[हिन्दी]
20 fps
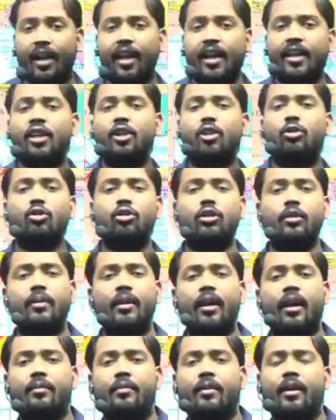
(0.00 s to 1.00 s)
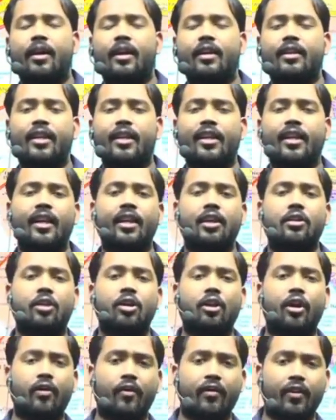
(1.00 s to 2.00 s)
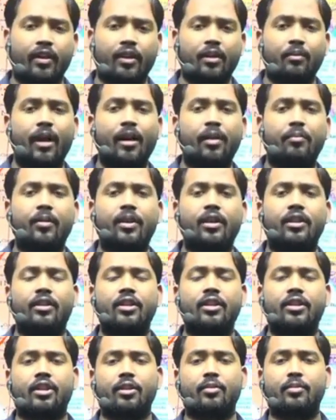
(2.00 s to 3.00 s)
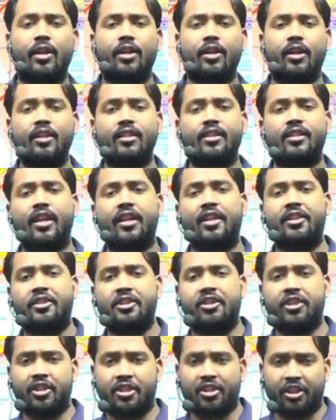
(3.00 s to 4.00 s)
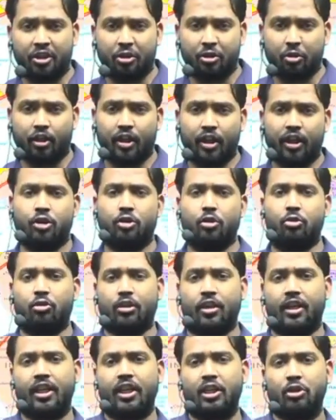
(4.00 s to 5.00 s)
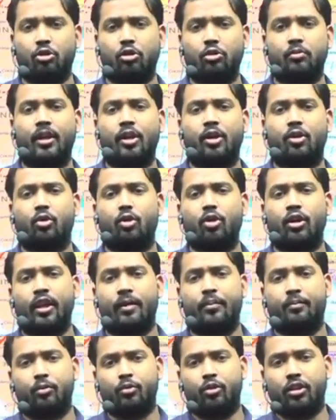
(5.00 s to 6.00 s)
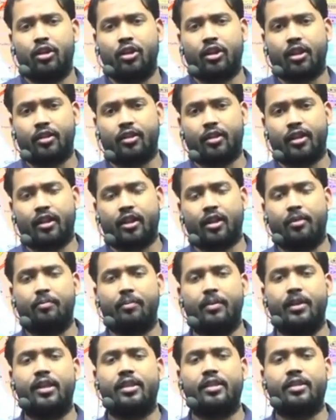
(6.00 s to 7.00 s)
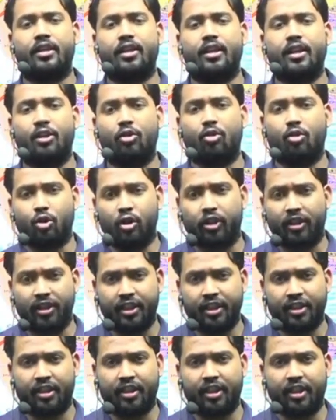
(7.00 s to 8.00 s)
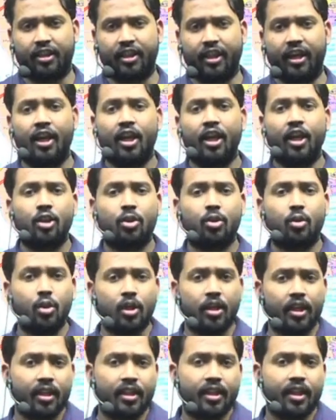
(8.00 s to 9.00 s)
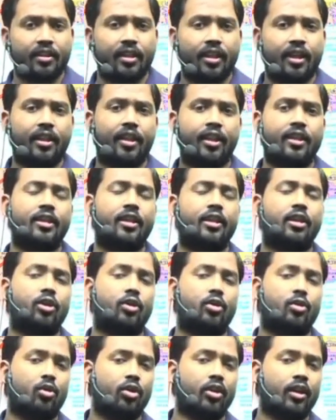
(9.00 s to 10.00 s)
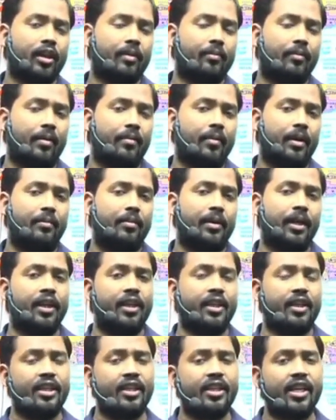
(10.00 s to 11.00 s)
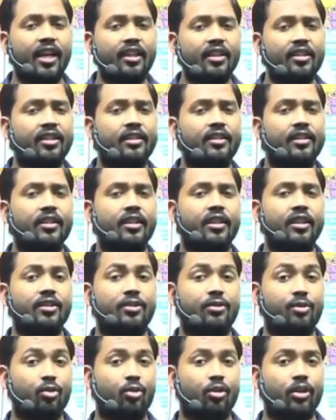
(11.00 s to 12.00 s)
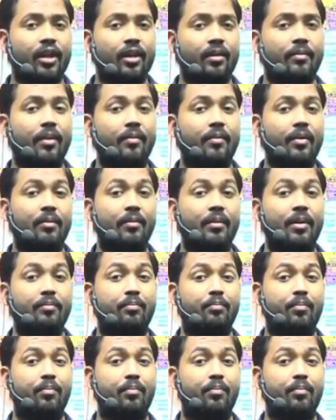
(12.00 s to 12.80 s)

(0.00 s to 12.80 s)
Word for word: हालांकि युद्ध में अब अगर देखेंगे तो वर्तमान परिदृश्य में कई सारी चीजें चेंज हो गए हैं यूक्रेन युद्ध में ड्रोन ने पूरी तरह से कंप्लीट सेनेरियो को ही चेंज कर दिया तुर्की जैसा देश ड्रोन के मामले में ईरान जैसे देश ड्रोन के मामले में